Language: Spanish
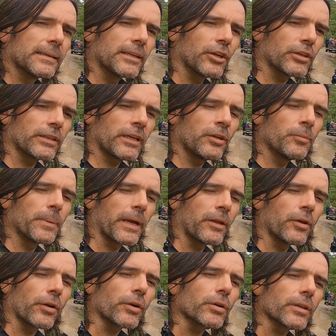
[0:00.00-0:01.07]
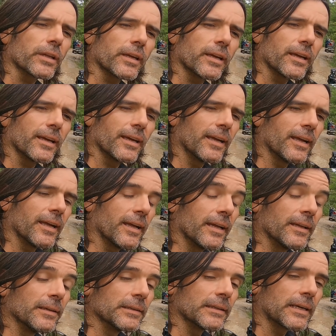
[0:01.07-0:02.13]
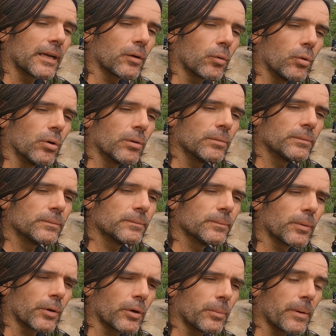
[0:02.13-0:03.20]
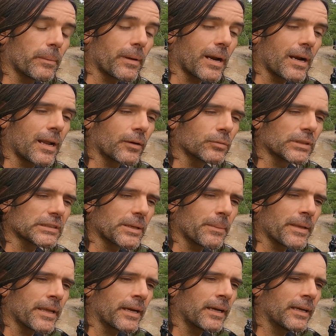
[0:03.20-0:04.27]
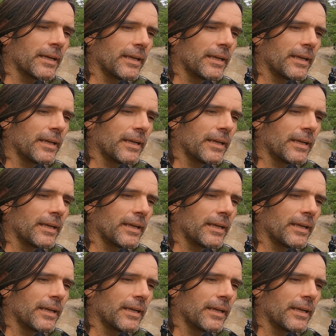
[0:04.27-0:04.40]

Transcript: Creo que he tenido un pequeño error de cálculo por no preparar la ruta esta mañana.